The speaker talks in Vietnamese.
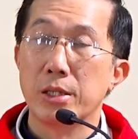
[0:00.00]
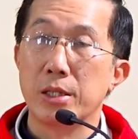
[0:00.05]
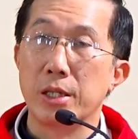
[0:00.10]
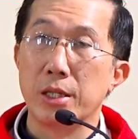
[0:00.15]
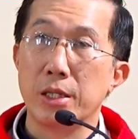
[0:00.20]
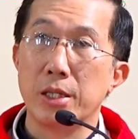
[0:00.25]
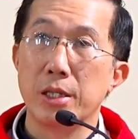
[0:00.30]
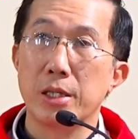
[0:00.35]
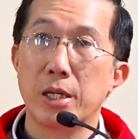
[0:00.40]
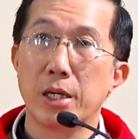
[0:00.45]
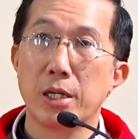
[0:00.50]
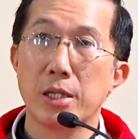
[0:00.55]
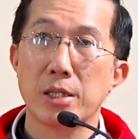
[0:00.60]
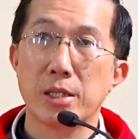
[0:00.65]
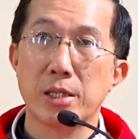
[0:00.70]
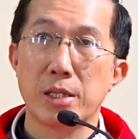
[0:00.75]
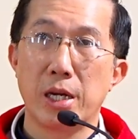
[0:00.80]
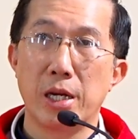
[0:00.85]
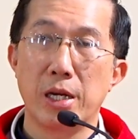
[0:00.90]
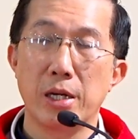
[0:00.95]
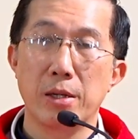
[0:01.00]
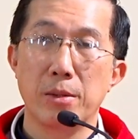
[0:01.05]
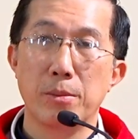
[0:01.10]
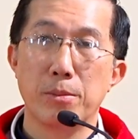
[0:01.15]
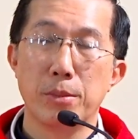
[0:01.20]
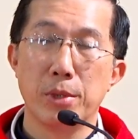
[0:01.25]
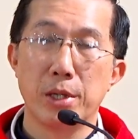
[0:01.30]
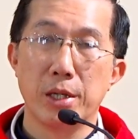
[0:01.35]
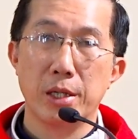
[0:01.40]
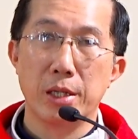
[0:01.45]
Chỉ thân
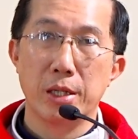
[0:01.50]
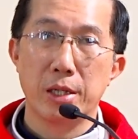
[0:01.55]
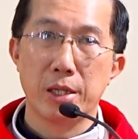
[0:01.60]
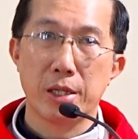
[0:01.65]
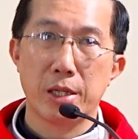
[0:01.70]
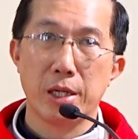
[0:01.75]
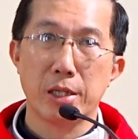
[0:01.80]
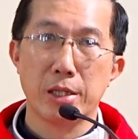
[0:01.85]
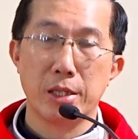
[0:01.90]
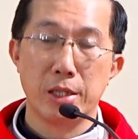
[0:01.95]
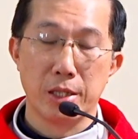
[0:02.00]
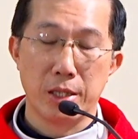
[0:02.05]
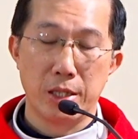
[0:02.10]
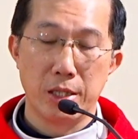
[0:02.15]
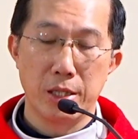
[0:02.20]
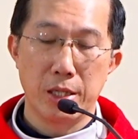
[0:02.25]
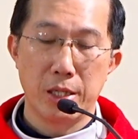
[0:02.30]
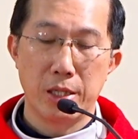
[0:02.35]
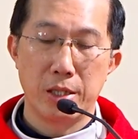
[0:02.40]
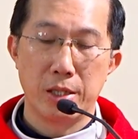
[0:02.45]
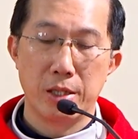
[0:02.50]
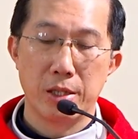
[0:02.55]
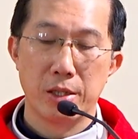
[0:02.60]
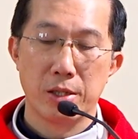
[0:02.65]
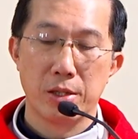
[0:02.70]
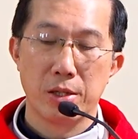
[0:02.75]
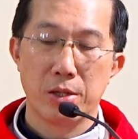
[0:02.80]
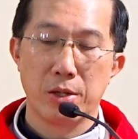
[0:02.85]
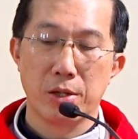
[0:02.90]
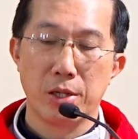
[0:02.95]
xác mới cần những thứ này,
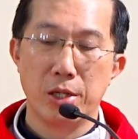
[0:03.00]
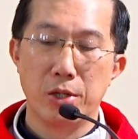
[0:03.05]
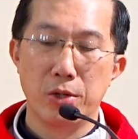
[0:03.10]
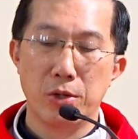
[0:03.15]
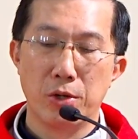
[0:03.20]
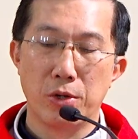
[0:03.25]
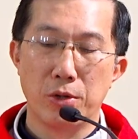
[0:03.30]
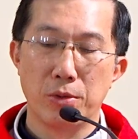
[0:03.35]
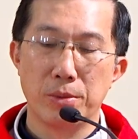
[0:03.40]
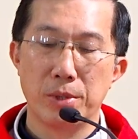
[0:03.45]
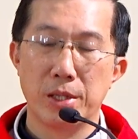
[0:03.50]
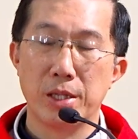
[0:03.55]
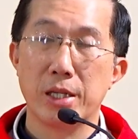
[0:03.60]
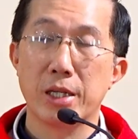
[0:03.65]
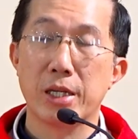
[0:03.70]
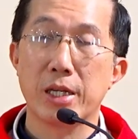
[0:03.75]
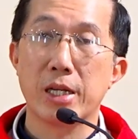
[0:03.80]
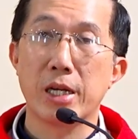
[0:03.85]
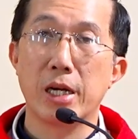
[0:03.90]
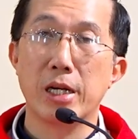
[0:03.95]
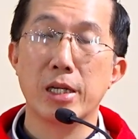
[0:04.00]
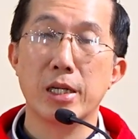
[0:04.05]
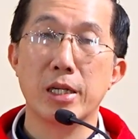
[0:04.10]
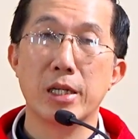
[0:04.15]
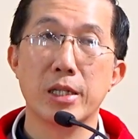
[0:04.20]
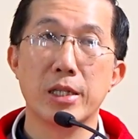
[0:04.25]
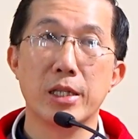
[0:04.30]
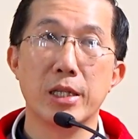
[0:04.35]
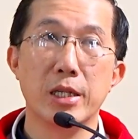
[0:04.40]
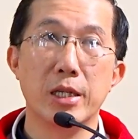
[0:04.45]
còn linh hồn thì
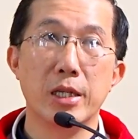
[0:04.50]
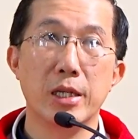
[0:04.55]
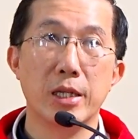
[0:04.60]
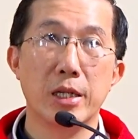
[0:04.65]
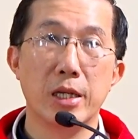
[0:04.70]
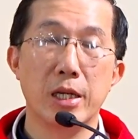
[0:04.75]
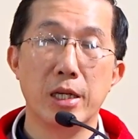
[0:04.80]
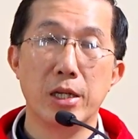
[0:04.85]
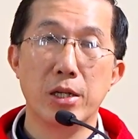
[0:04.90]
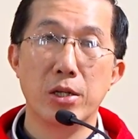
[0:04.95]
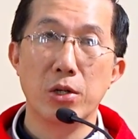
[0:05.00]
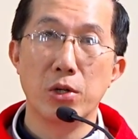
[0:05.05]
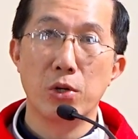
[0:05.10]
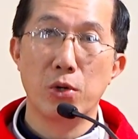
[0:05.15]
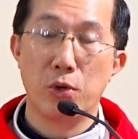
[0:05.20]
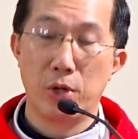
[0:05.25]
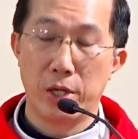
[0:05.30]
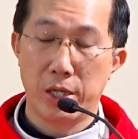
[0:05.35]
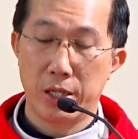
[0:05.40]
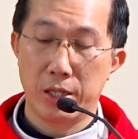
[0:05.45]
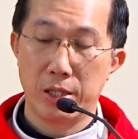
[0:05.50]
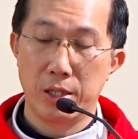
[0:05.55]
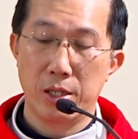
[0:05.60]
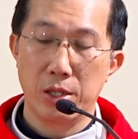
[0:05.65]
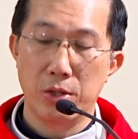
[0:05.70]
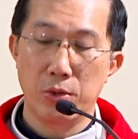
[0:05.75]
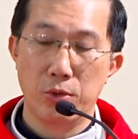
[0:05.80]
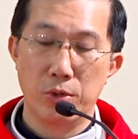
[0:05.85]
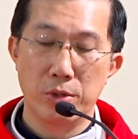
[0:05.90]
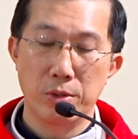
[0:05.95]
cần gì đến đồ ăn
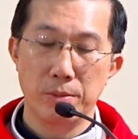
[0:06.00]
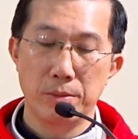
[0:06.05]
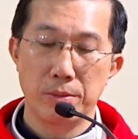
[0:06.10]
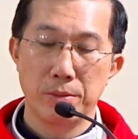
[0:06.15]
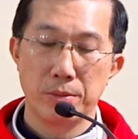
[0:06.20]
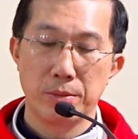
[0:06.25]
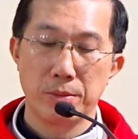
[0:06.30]
thức uống.